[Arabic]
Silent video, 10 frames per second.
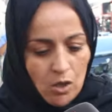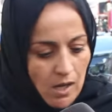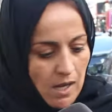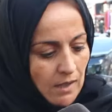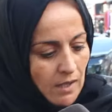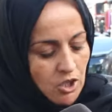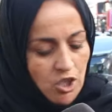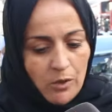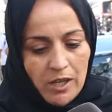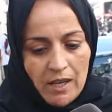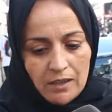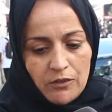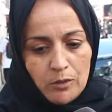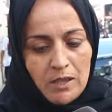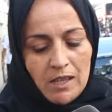هكا كي حتى
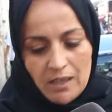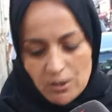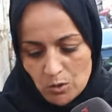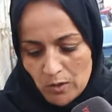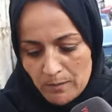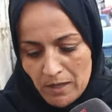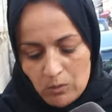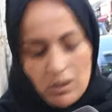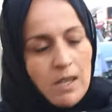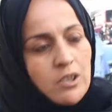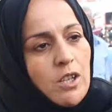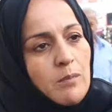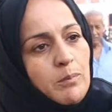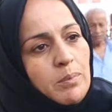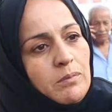فوق منها الغاز وشويه معون على جنب